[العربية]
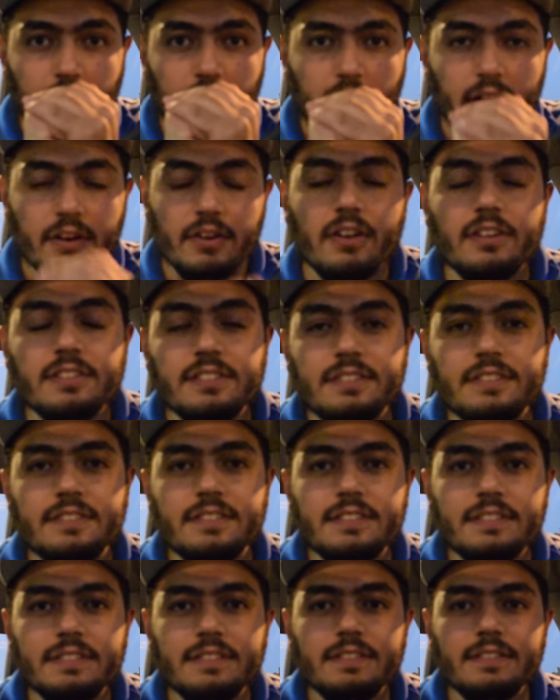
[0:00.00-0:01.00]

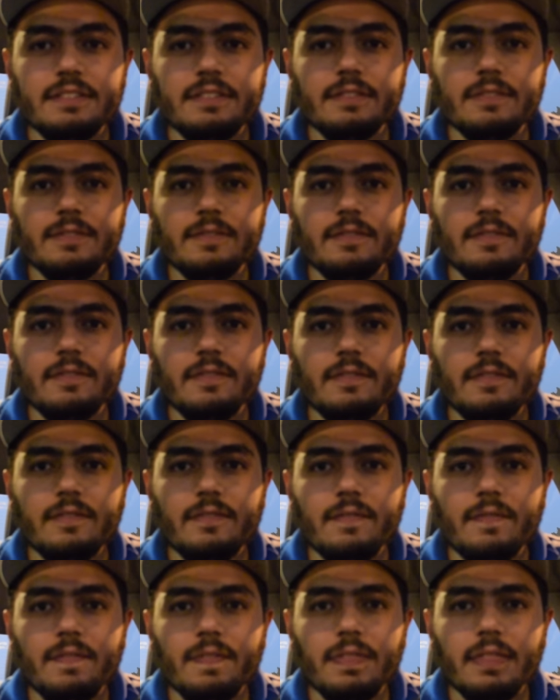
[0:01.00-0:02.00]
قررت
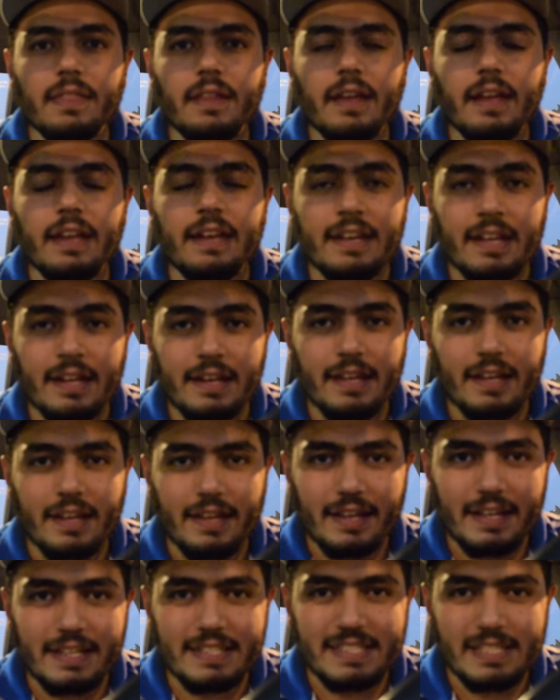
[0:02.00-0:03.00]
ان انا
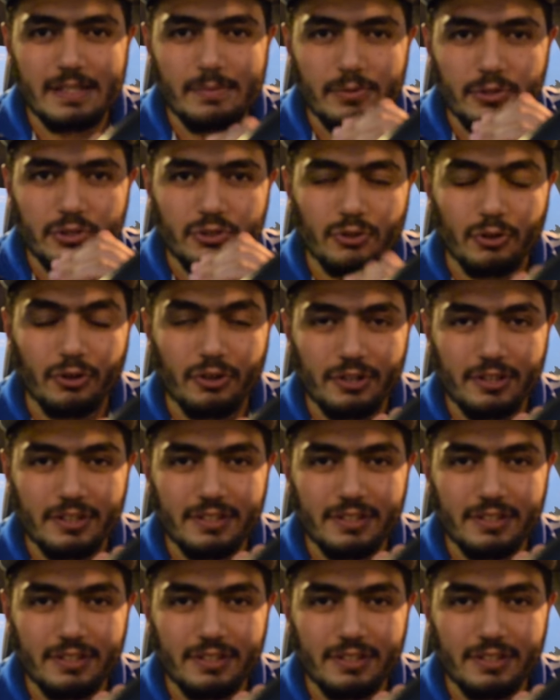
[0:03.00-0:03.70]
اسيب الشغل